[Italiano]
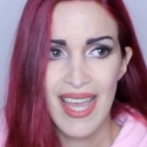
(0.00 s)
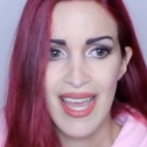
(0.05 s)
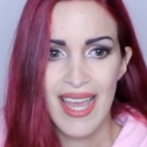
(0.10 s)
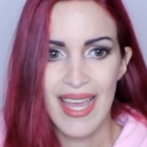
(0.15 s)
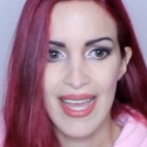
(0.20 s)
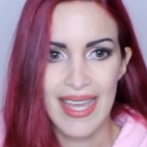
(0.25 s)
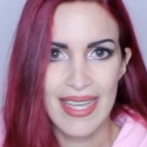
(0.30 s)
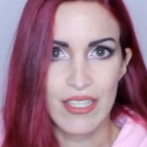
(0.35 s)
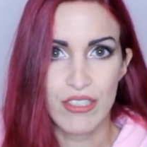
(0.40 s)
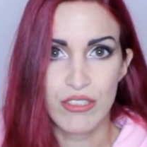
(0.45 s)

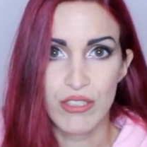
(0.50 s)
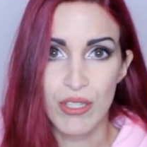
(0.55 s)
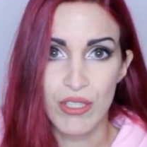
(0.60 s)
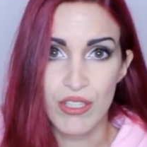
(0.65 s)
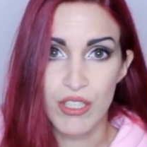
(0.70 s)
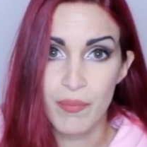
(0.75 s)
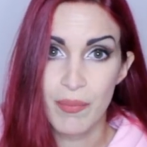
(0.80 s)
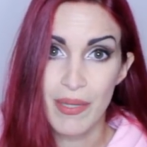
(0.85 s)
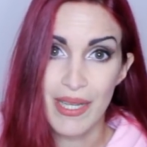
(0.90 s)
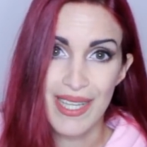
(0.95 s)
e io sono
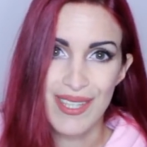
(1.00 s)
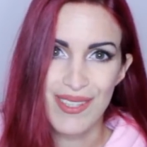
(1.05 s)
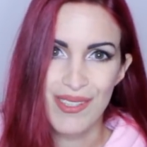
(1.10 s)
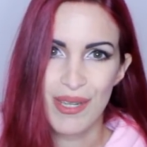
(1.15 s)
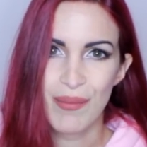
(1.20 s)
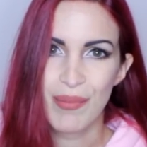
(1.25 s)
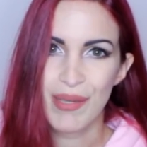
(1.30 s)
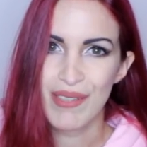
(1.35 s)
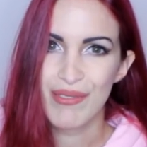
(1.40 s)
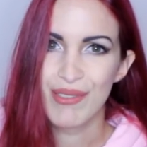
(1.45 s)
troppo accattona
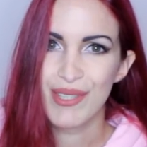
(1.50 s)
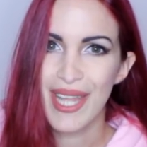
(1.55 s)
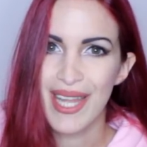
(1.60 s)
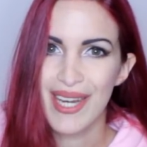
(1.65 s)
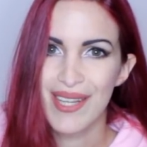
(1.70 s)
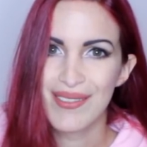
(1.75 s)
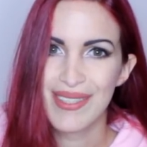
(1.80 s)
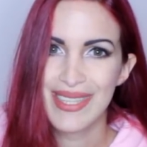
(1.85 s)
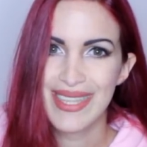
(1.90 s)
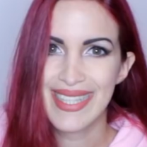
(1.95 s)
per
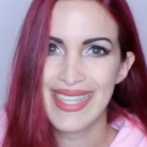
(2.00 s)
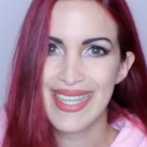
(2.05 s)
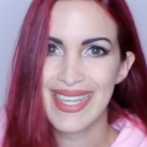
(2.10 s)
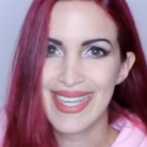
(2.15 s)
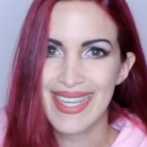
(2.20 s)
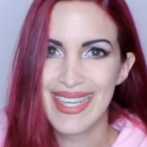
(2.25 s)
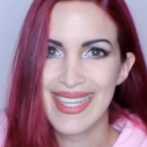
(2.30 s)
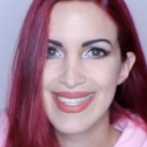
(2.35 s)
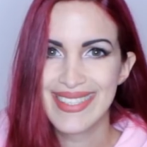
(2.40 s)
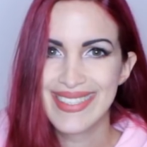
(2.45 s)
rifiutare,
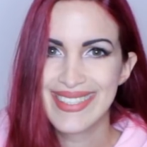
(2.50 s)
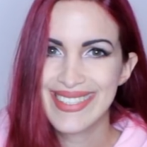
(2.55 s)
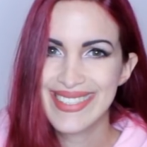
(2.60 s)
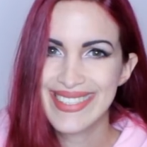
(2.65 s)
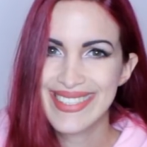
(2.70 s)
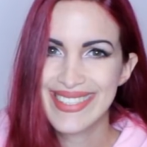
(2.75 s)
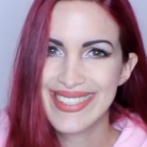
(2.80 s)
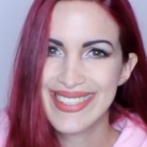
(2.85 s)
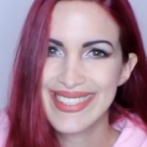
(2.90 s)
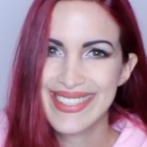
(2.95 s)
quindi
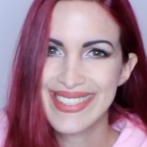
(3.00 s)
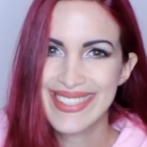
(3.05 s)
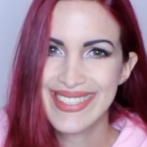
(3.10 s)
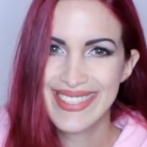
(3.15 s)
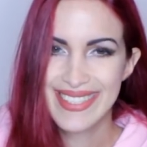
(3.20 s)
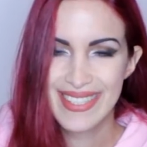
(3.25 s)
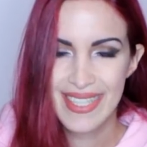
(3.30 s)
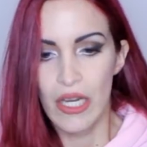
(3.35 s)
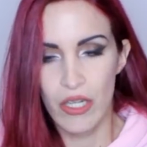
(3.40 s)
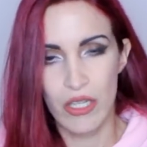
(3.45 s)

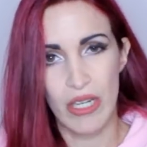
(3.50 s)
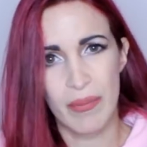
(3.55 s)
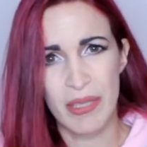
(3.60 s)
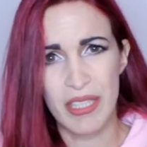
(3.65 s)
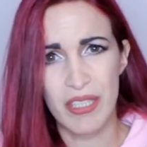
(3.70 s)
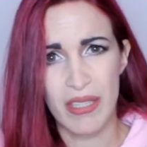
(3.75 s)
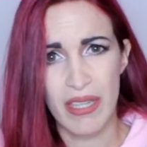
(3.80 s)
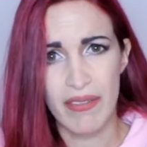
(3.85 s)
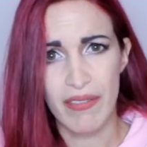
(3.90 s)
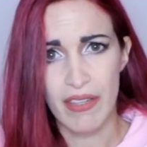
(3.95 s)
ora mi
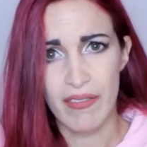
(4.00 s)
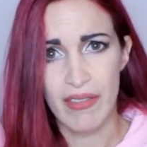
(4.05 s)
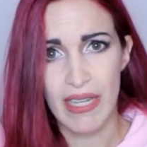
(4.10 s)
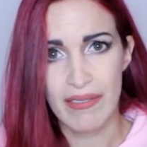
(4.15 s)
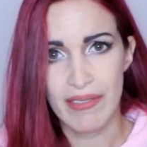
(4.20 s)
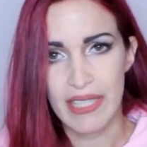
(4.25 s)
tocca farvela